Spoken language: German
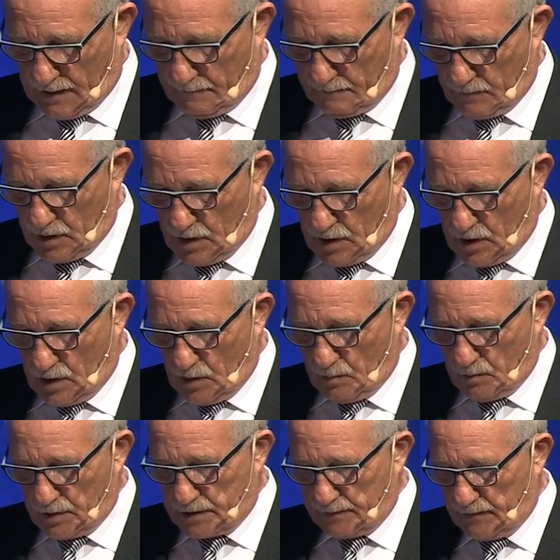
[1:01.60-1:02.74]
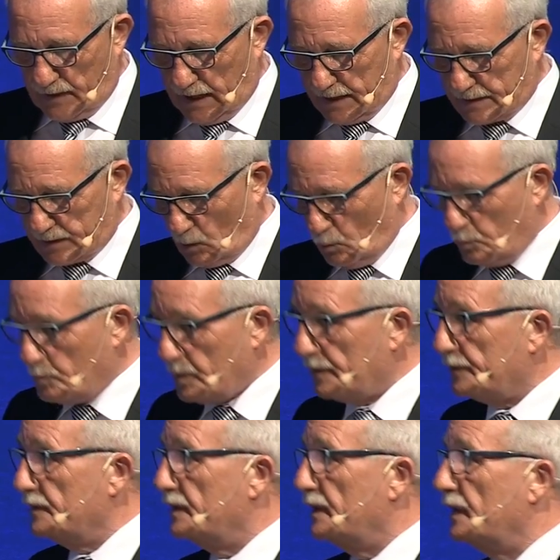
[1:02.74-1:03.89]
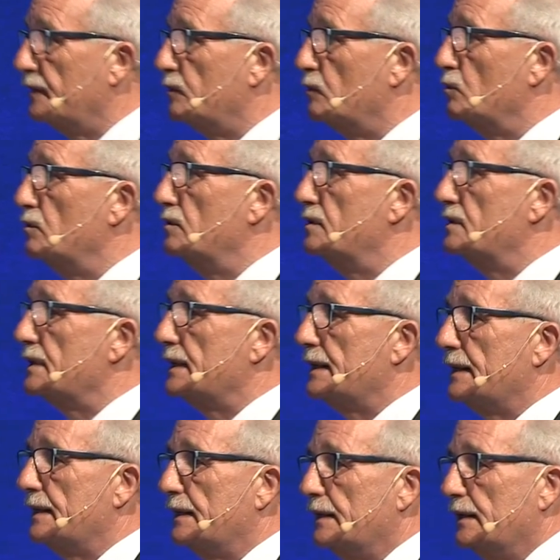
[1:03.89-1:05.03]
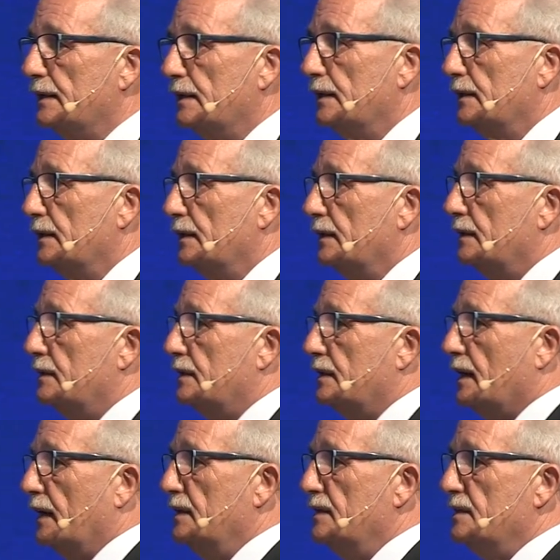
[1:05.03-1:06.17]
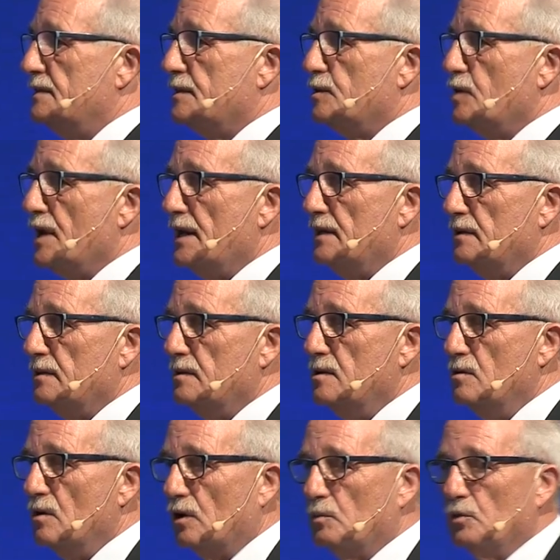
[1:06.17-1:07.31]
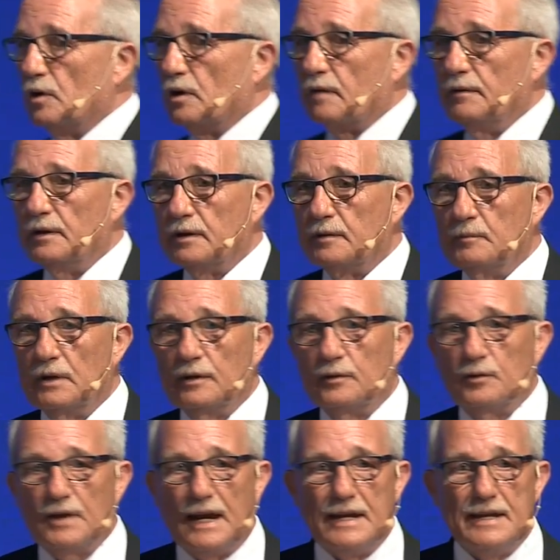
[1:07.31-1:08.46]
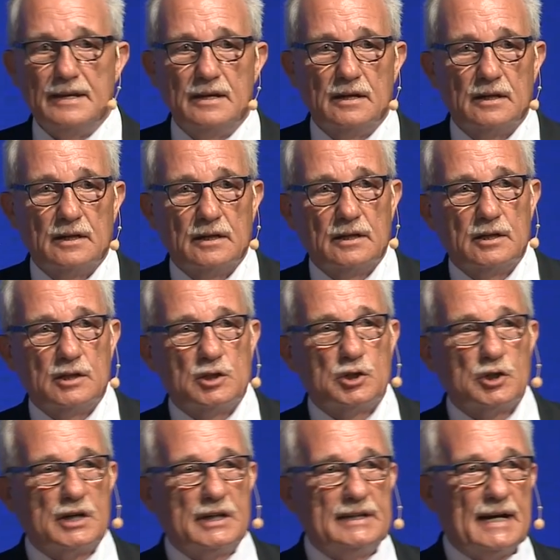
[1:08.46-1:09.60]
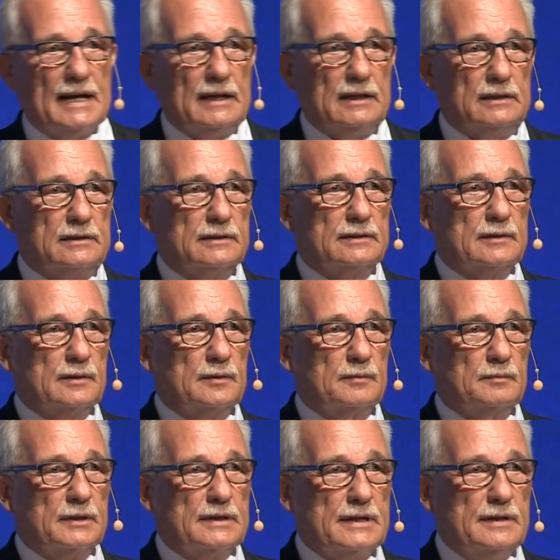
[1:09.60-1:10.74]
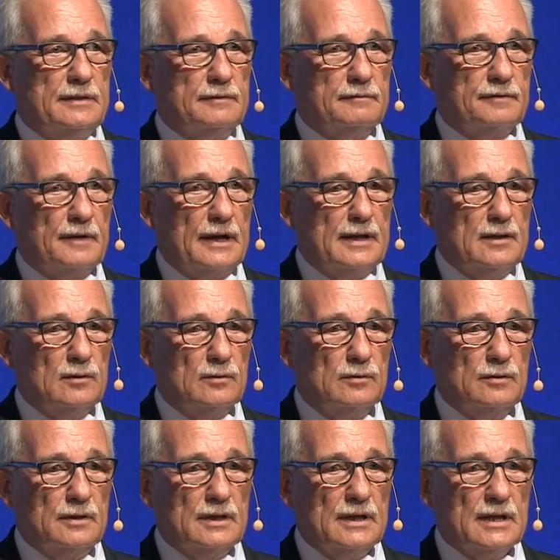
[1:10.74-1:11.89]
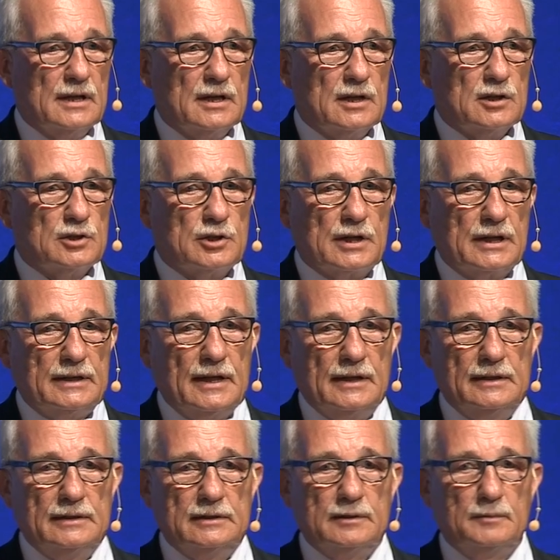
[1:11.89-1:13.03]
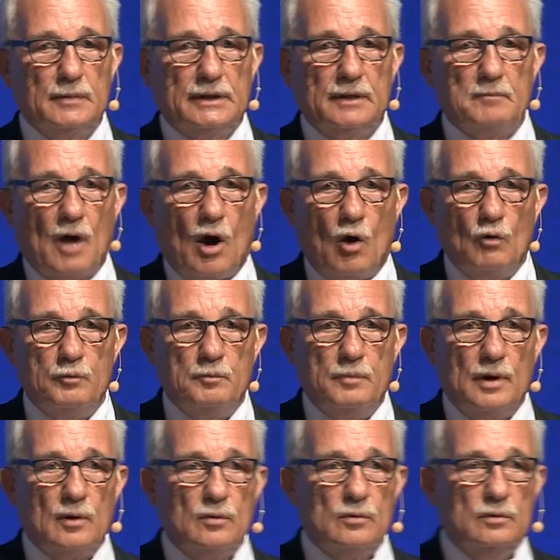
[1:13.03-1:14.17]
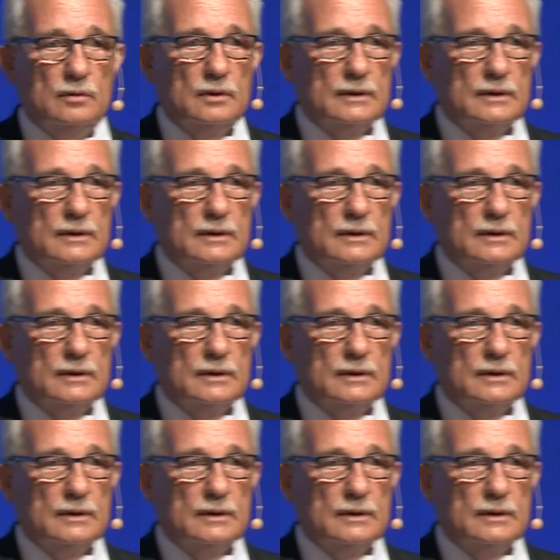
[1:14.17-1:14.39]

haben, müssen wir jetzt aufpassen, dass unsere traditionelle Normung, wenn wir das mal so nennen, Schritt hält mit diesen Veränderungen, Schritt hält mit dem Aufbau